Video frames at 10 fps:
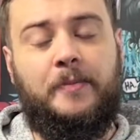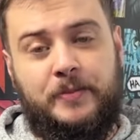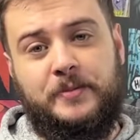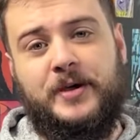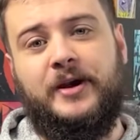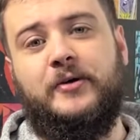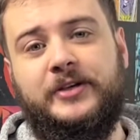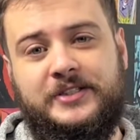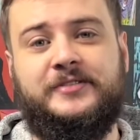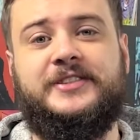primeira
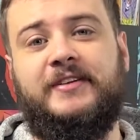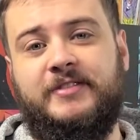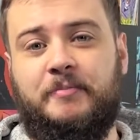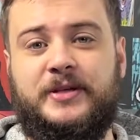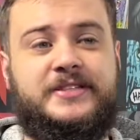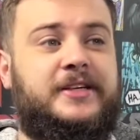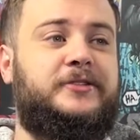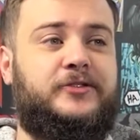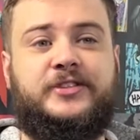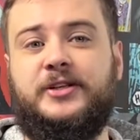coisa que você deve estar tá pensando, se
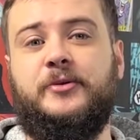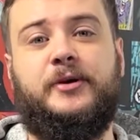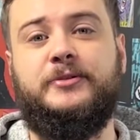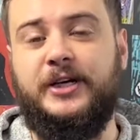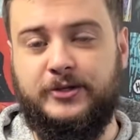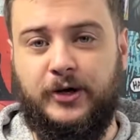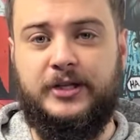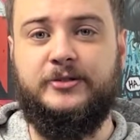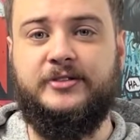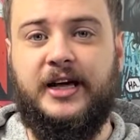você não é um nerdola
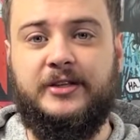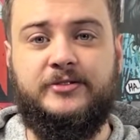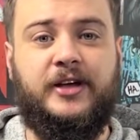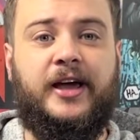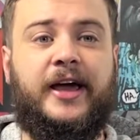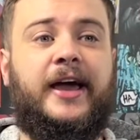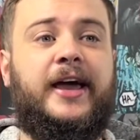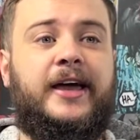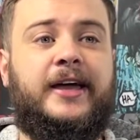dos dados, é